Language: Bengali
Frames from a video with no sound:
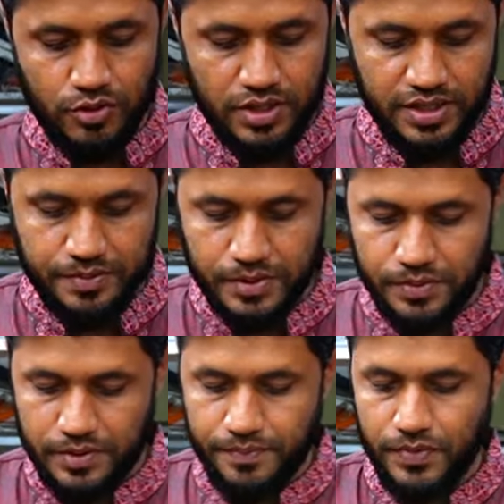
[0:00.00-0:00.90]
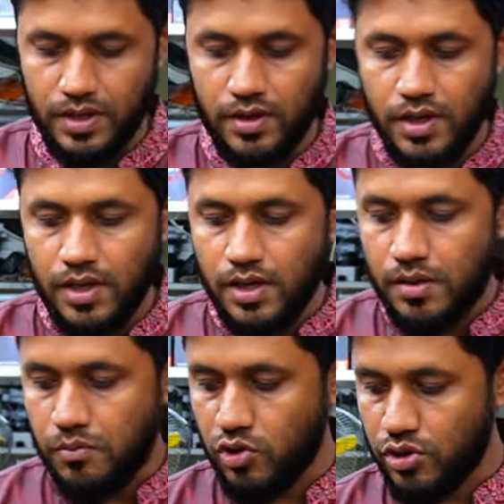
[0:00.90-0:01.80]
করে নিতে পারবেন
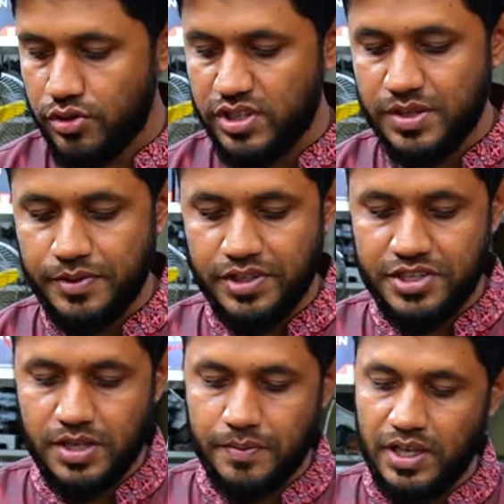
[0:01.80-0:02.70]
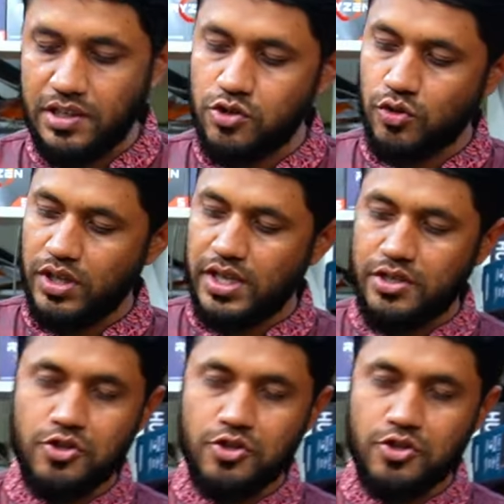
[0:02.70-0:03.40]
মনিটর হিসেবে দিচ্ছি আমরা ইসোনিকের